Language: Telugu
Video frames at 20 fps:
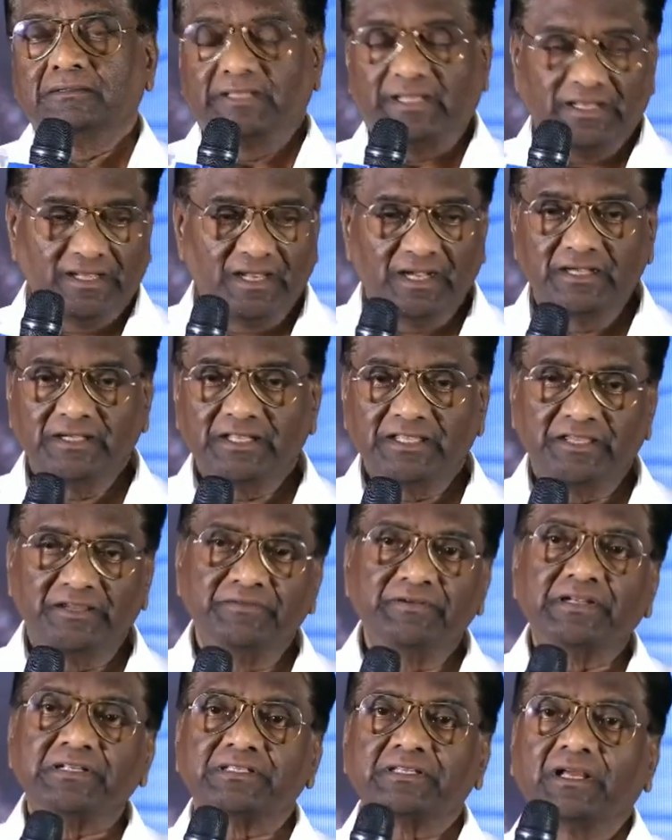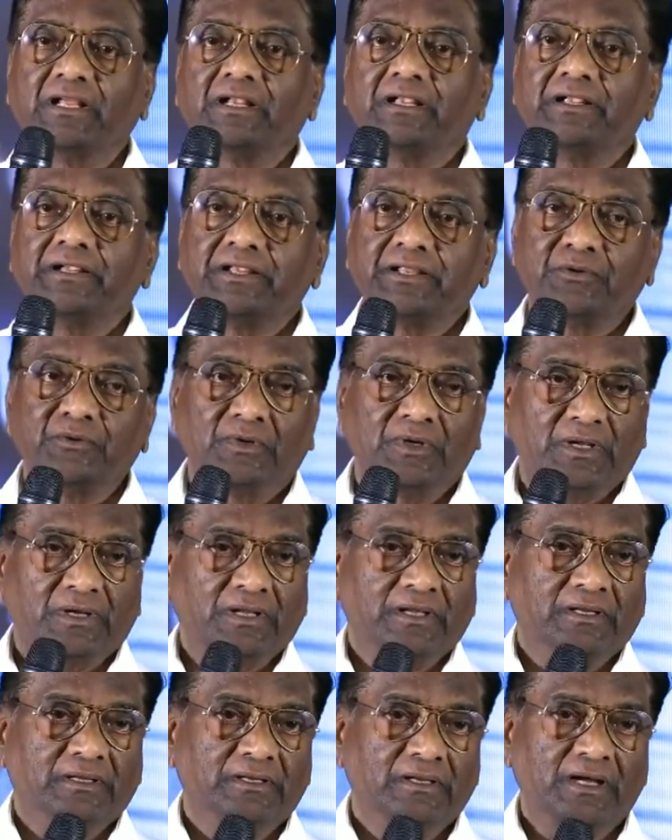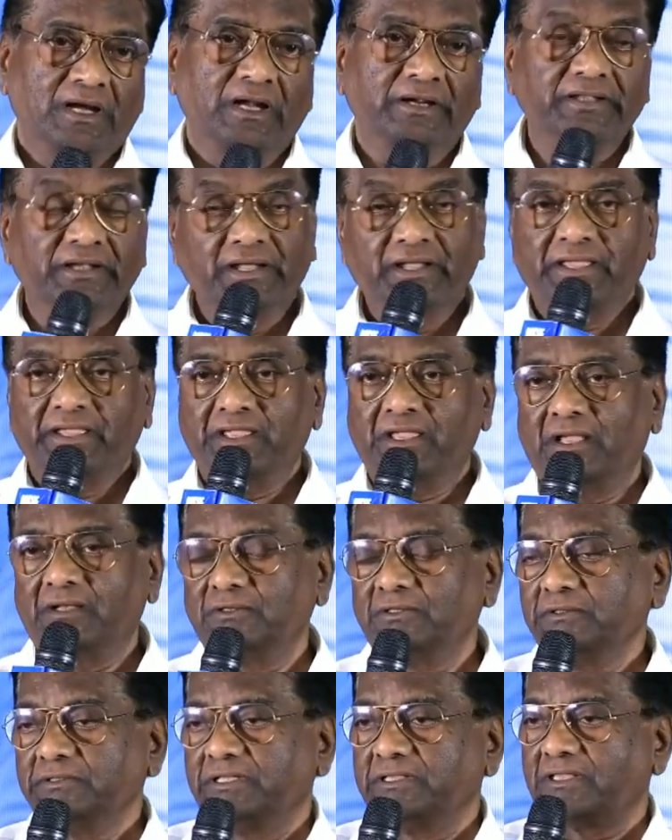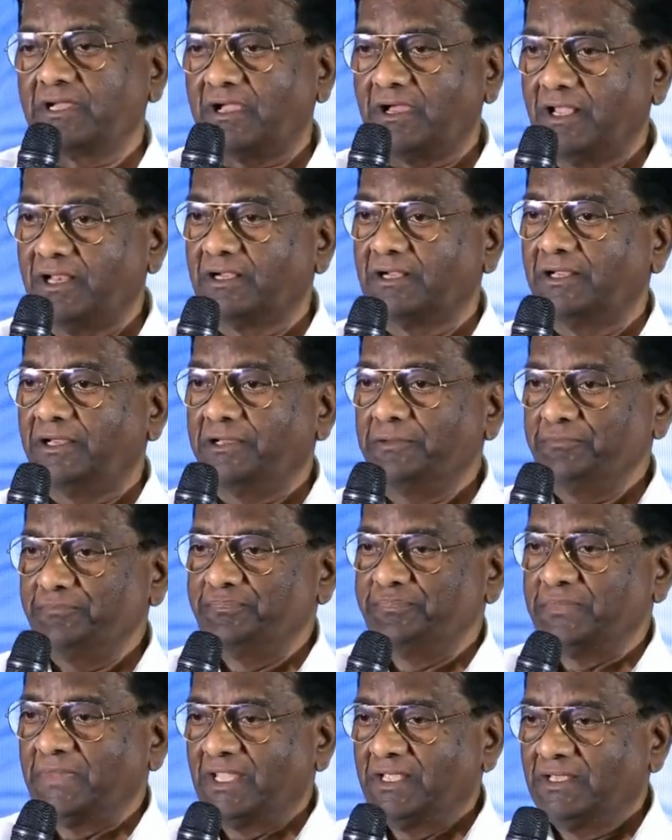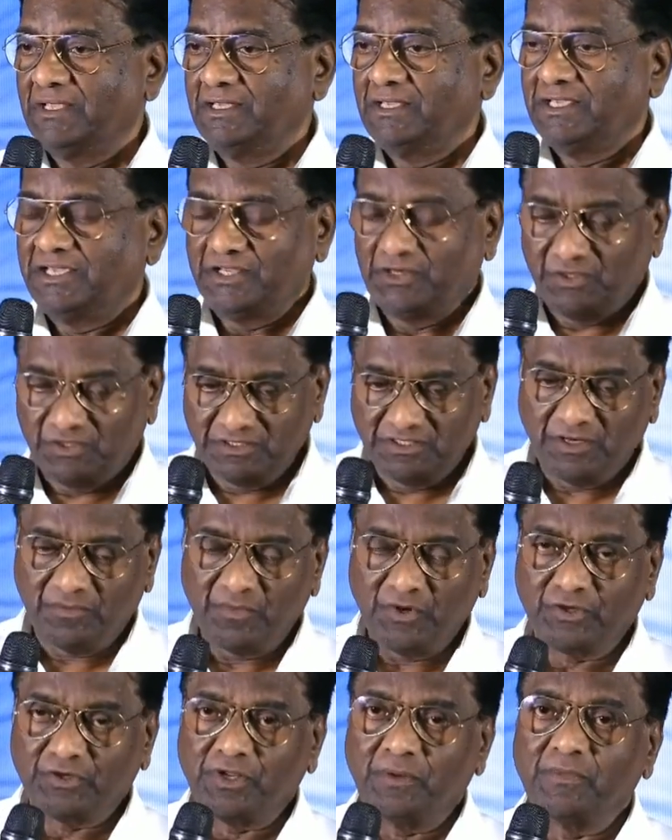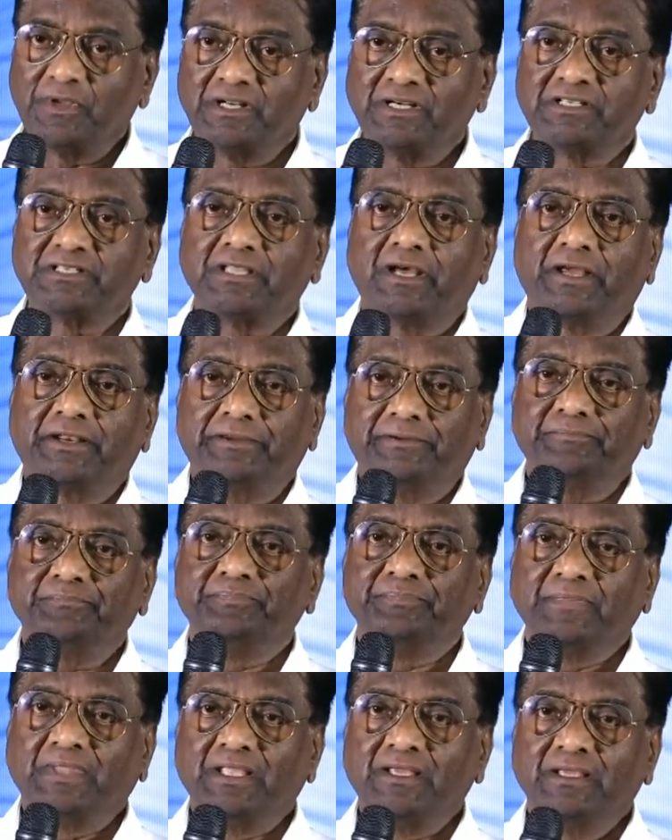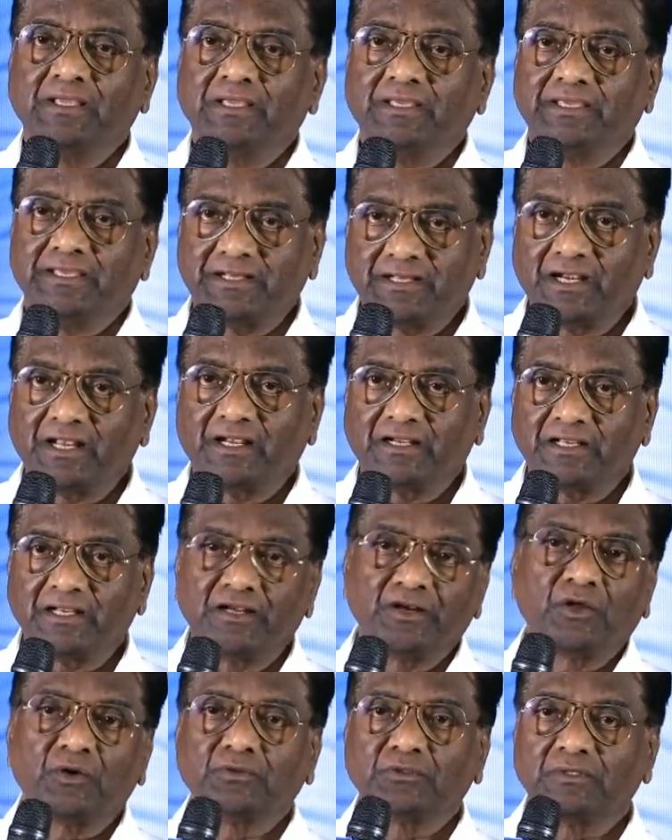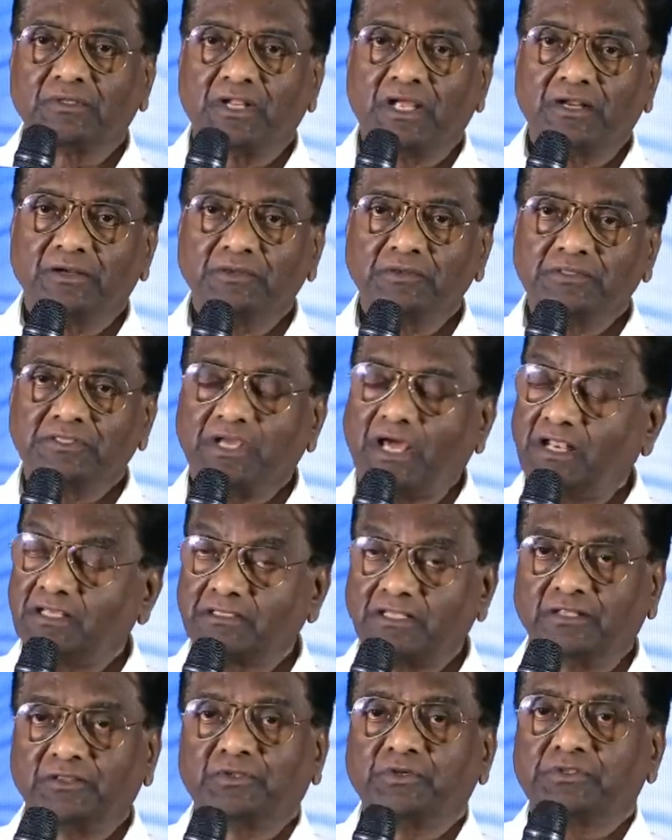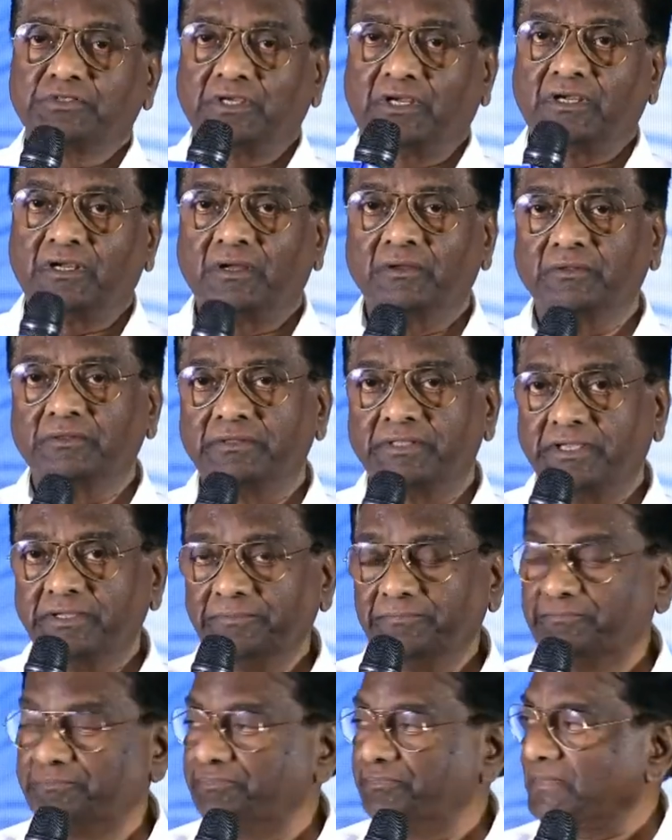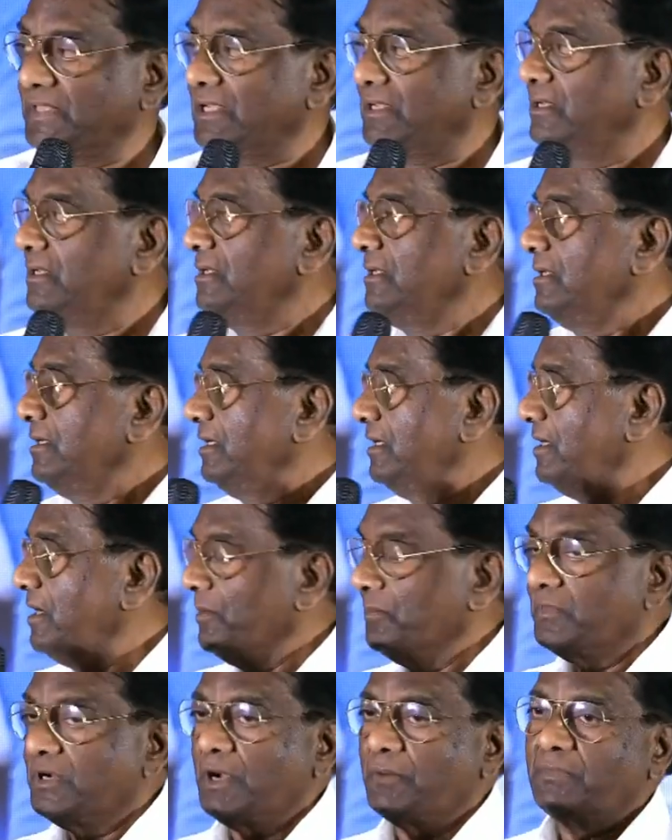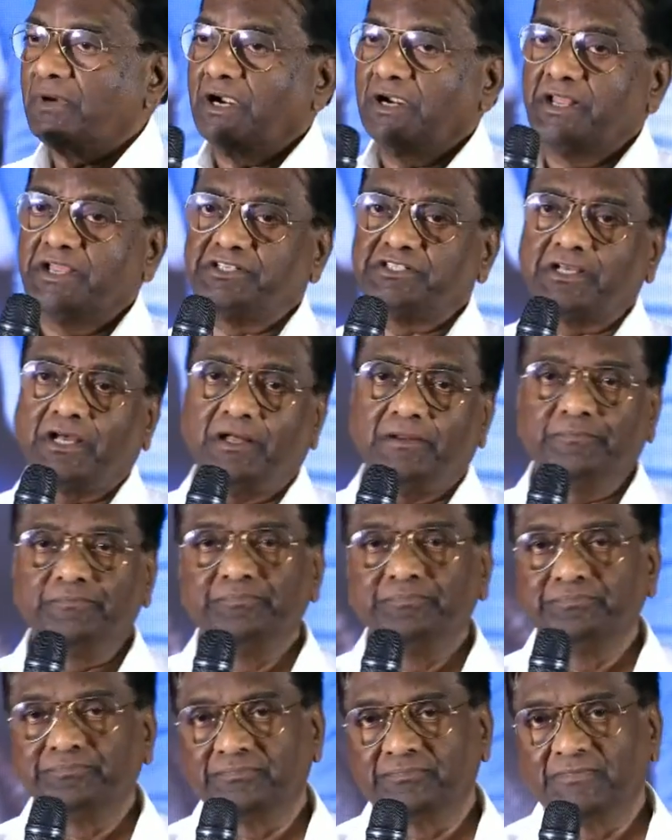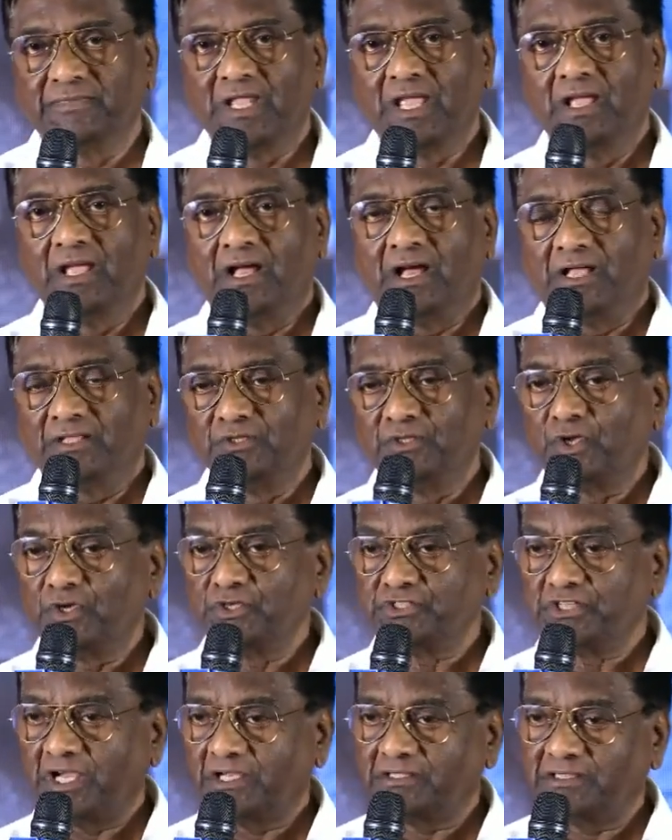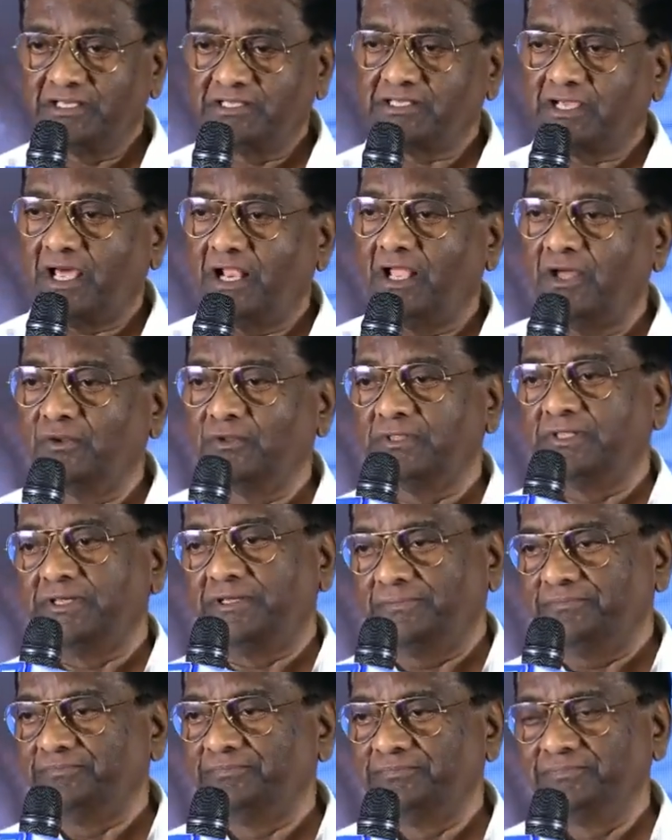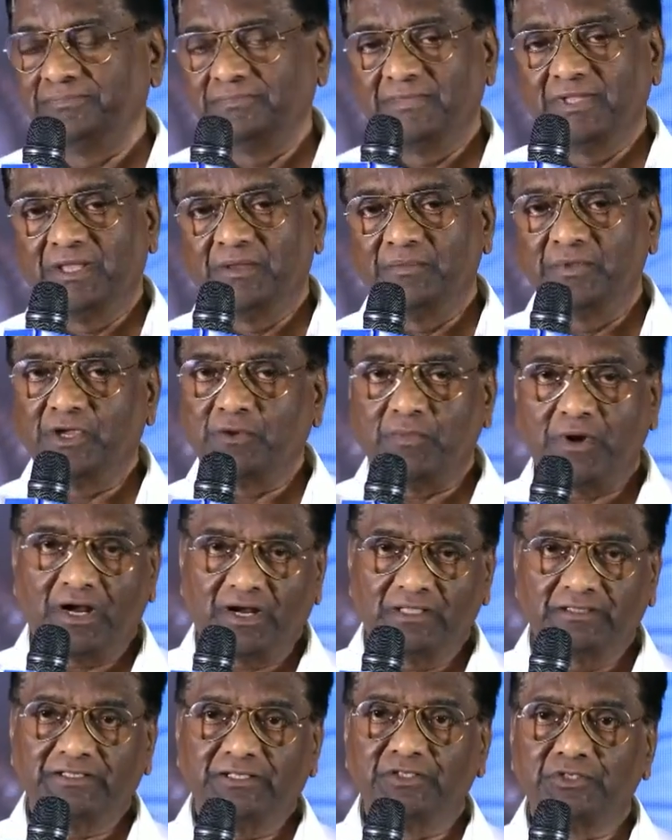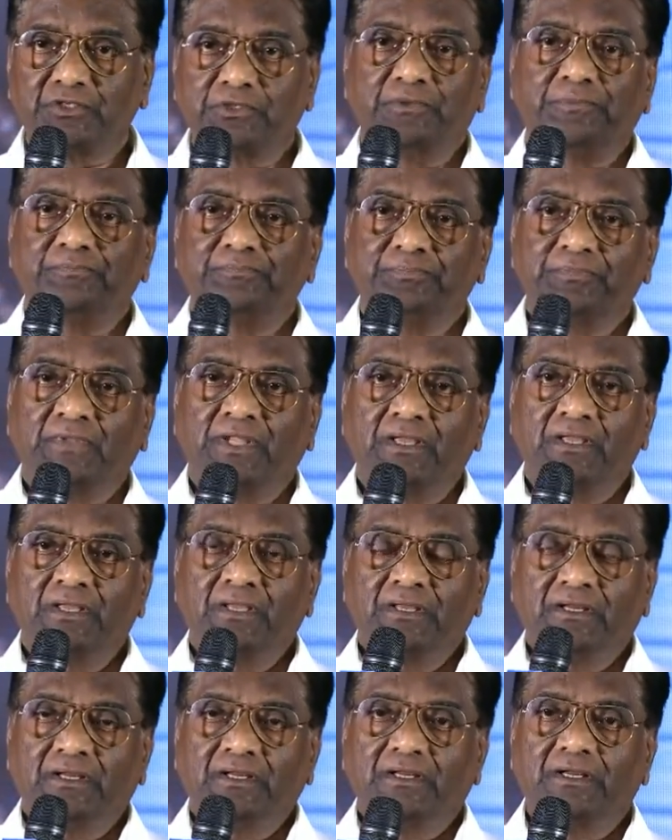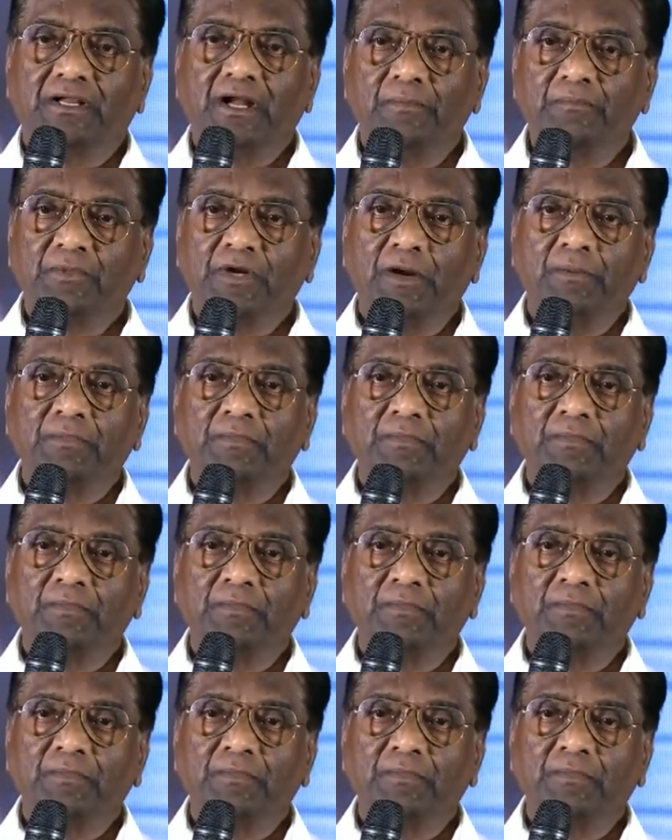ఇలాంటి ఈవెంట్స్ కన్నింటి కూడా అటెండ్ అయ్యాను ఇంతకాలంగా ఈ రోజున మొట్టమొదటిసారి ఇక్కడ అటెండ్ అవుతున్నాను చాలా సంతోషంగా ఉంది గమ్ గమ్ గణేష అందులో శక్తి చాలా ఉంది మీకు బాగా తెలుసు గమ్ గమ్